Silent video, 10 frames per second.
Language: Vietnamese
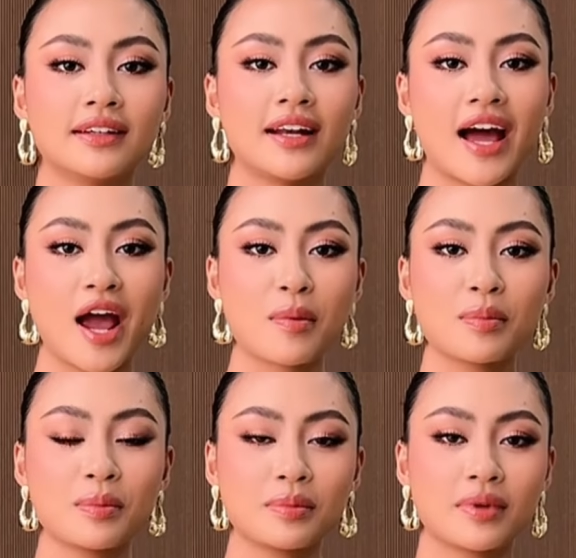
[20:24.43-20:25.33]
là
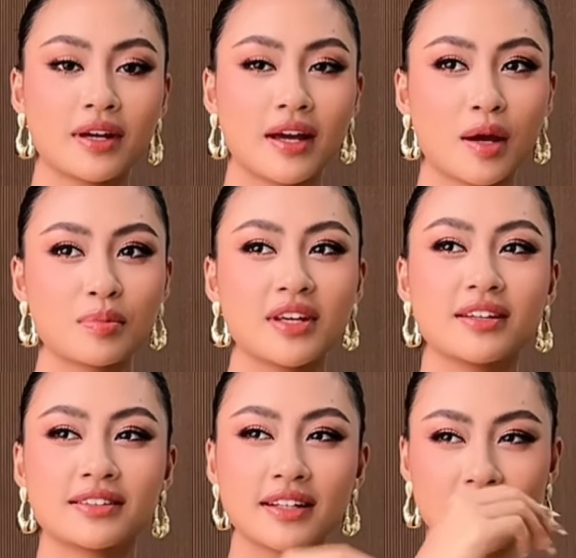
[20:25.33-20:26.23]
em em
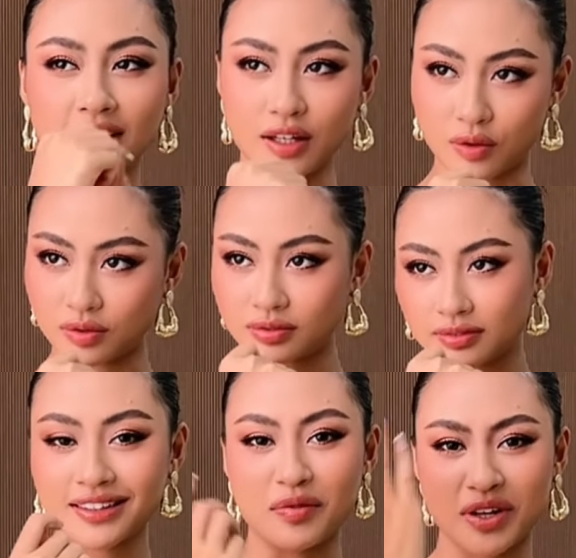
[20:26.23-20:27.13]
nhìn rất là kiểu
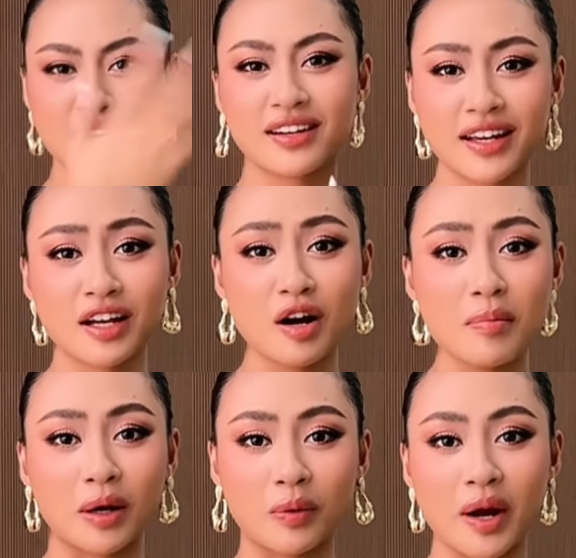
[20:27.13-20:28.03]
tại vì cái, cái cơ
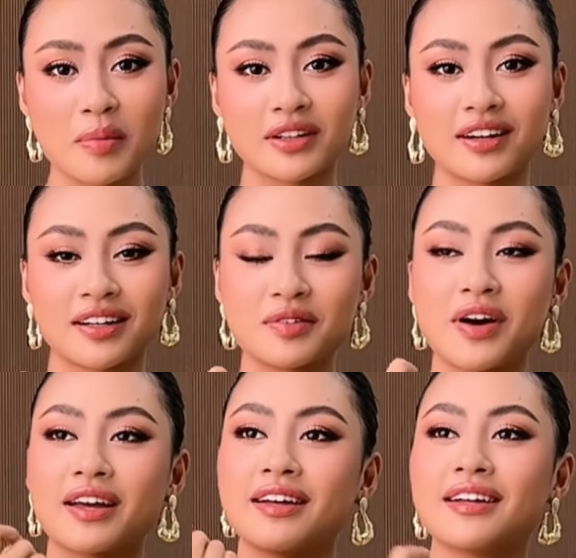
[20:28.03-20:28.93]
mặt của em bình thường là như
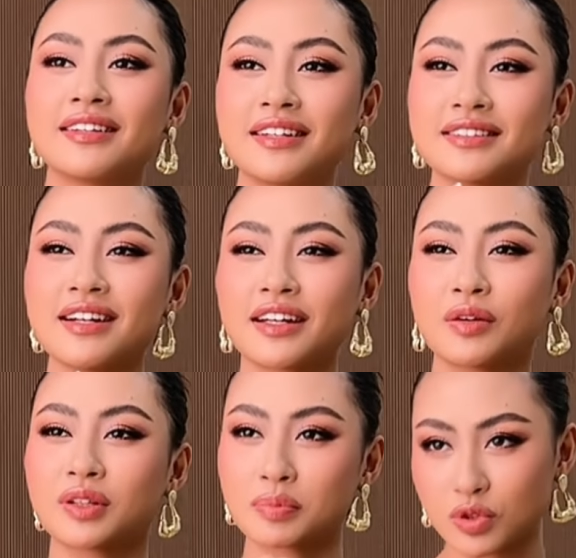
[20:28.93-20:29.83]
vậy nhìn rất là
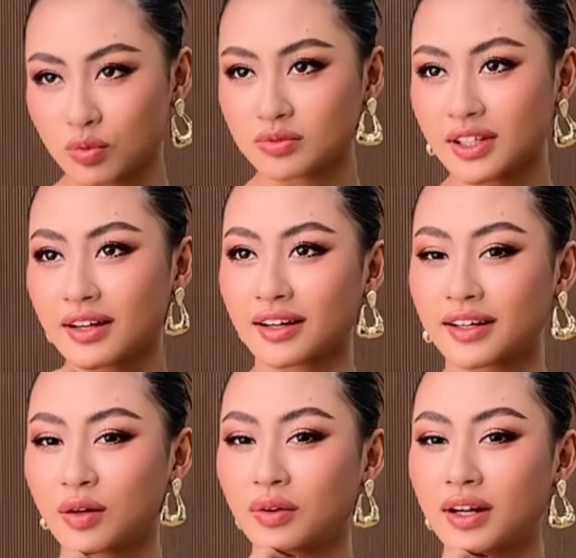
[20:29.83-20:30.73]
kiểu tập trung rất là
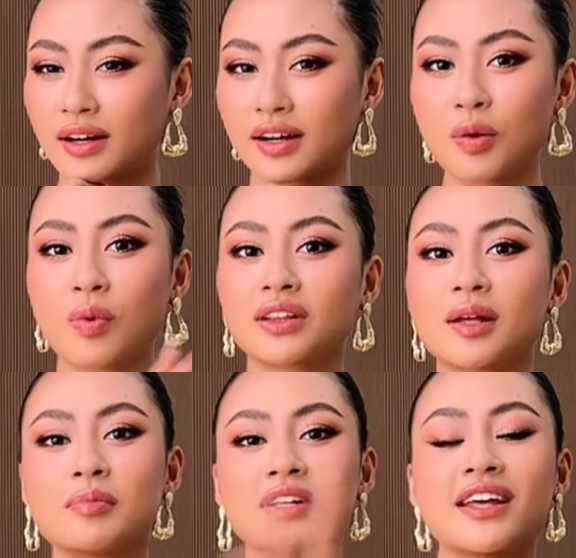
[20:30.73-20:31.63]
kiểu là không quan
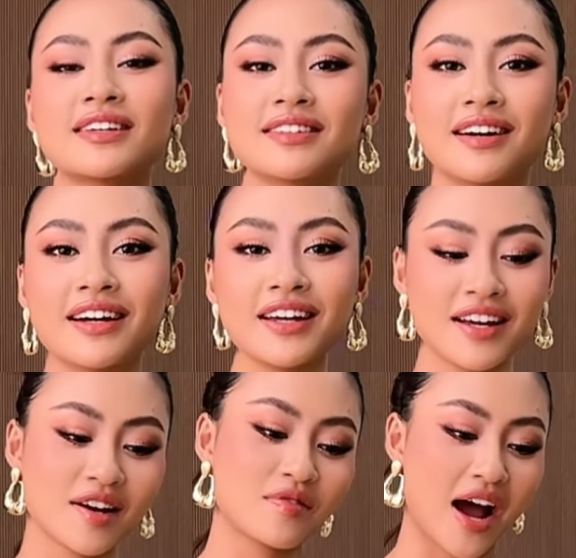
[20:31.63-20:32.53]
tâm đến thế
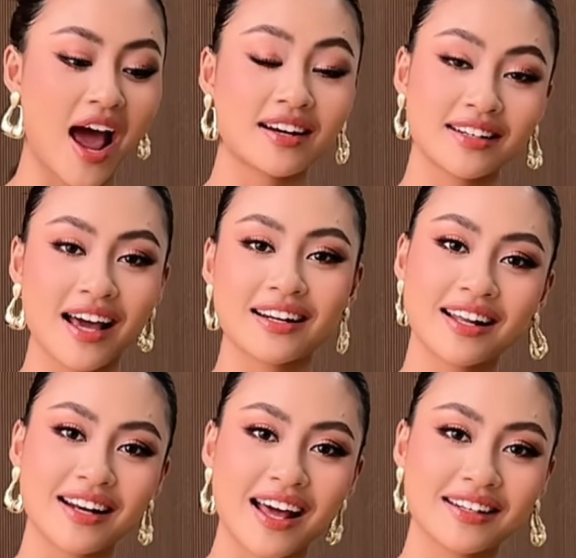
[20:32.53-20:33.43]
giới và ăn ăn
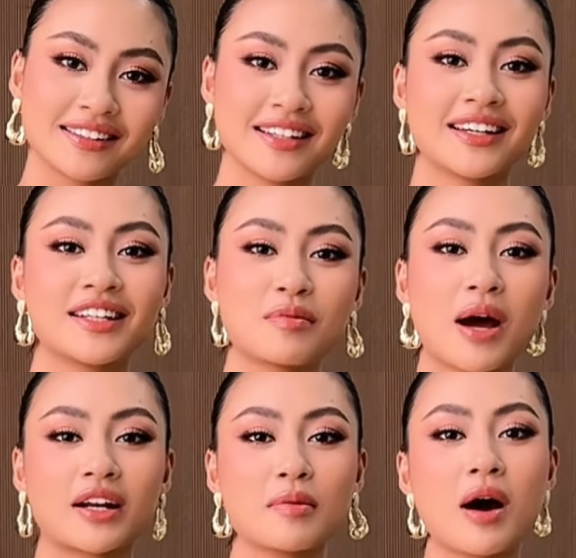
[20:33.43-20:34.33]
ăn ăn thì
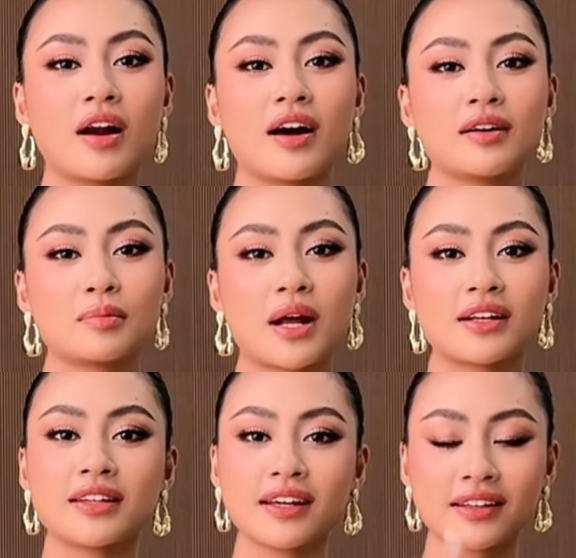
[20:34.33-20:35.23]
bạn ấy bảo là bạn
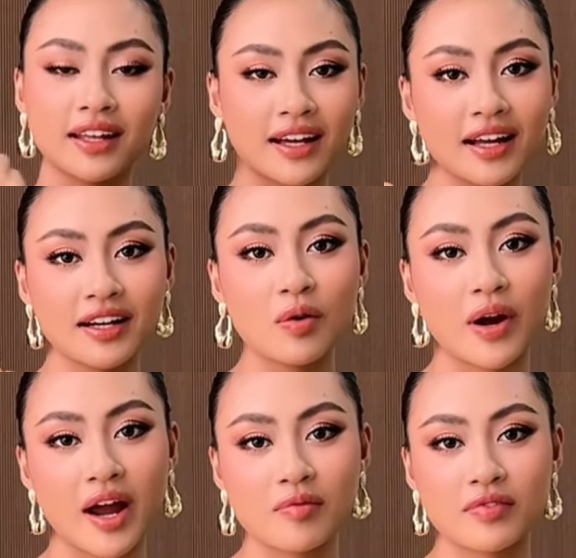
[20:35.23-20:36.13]
ấy thích cái tính cách đấy của
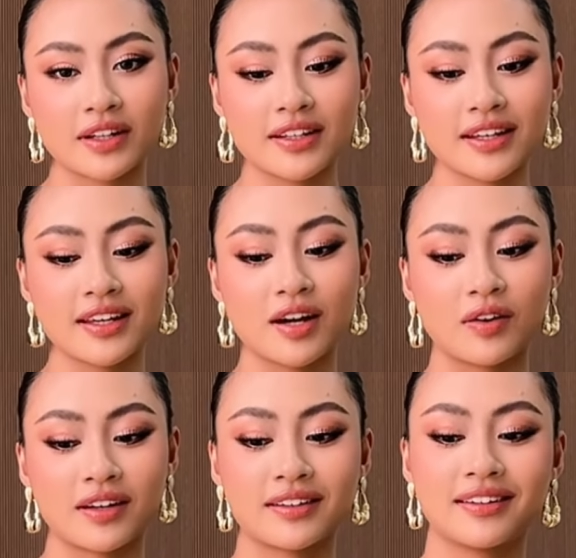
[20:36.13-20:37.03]
em và thích cái kiểu
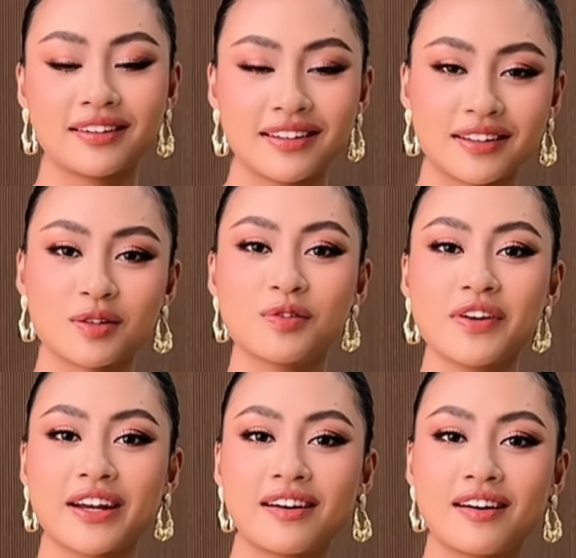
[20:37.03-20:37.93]
là à thú
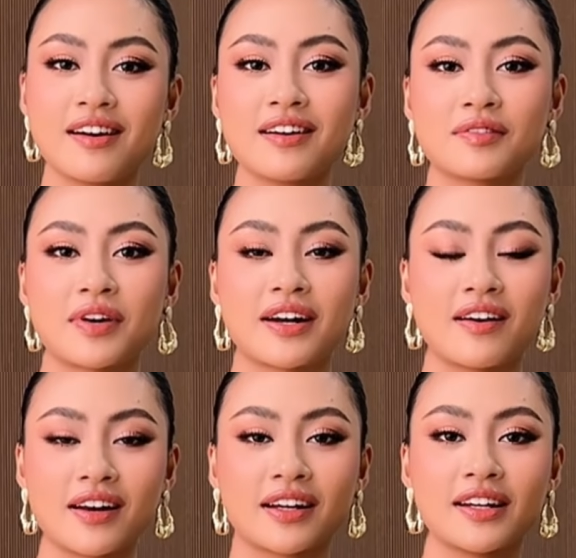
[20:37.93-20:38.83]
vị đó và
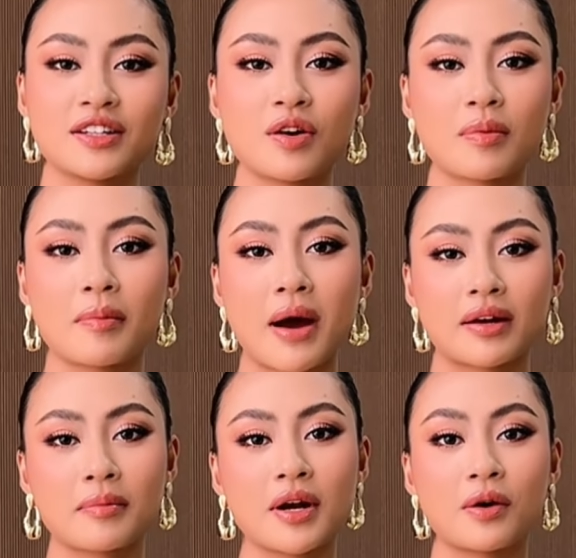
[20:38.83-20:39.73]
đó là cái lý do mà bạn
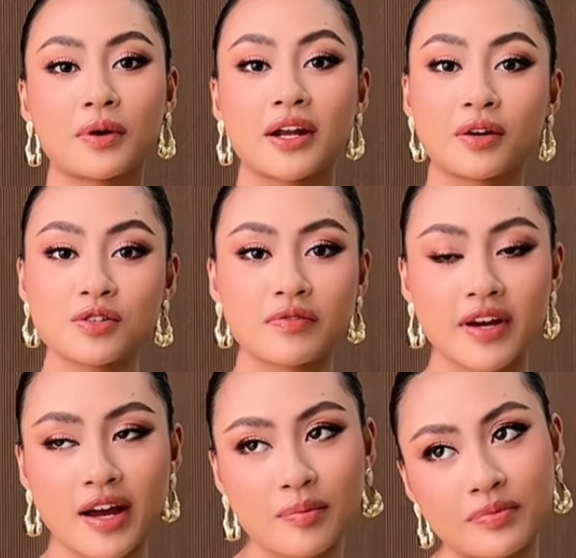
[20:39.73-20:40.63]
ấy bắt đầu đến nói chuyện
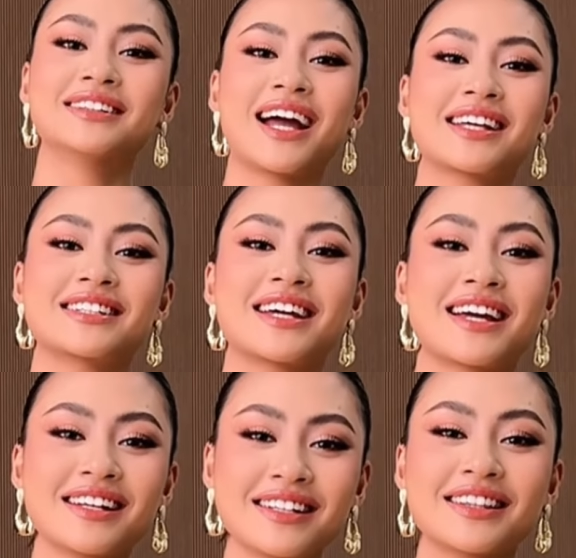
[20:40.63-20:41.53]
với em hạnh
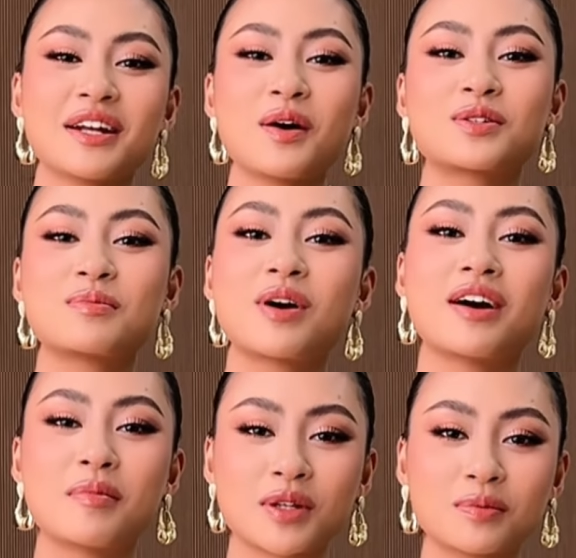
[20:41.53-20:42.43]
sẽ tiết lộ cho mọi
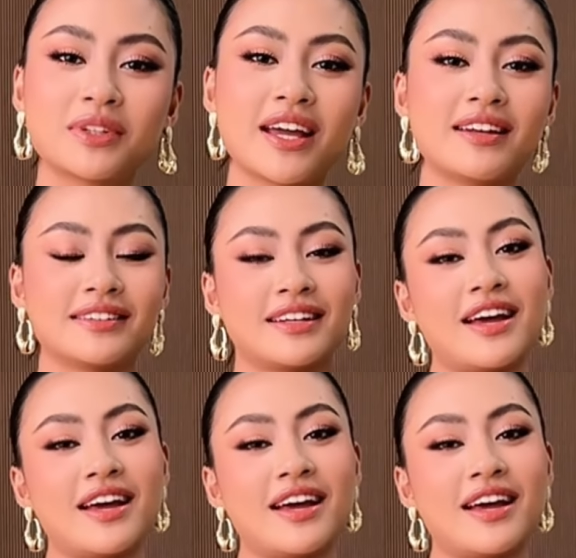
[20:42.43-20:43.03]
người một thông tin